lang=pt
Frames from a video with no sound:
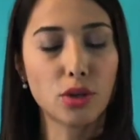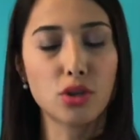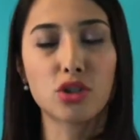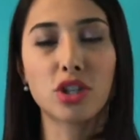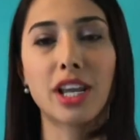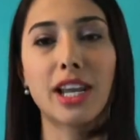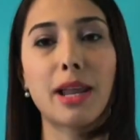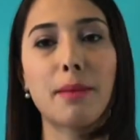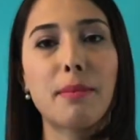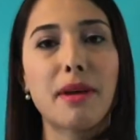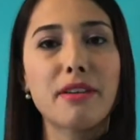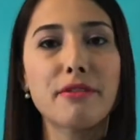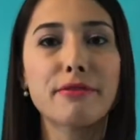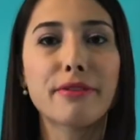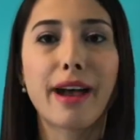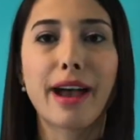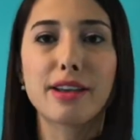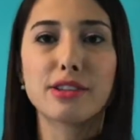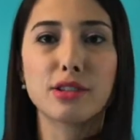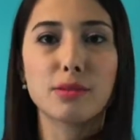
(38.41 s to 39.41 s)
acho que ele é bem
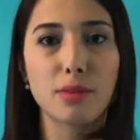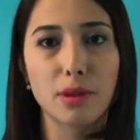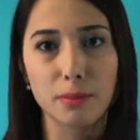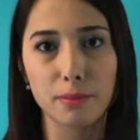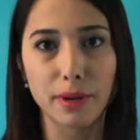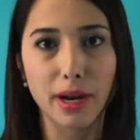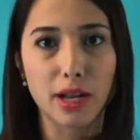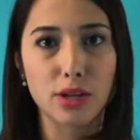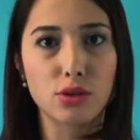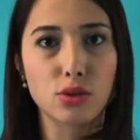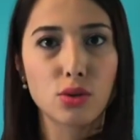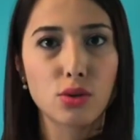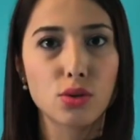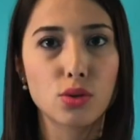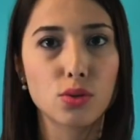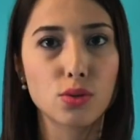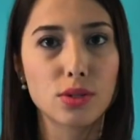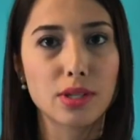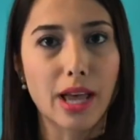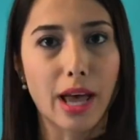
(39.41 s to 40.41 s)
fácil, bem prático
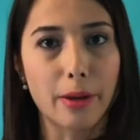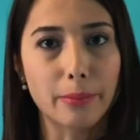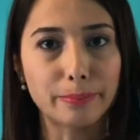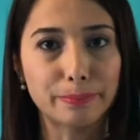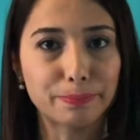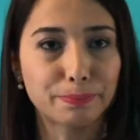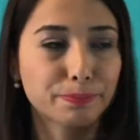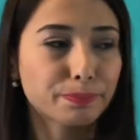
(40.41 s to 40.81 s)
de usar.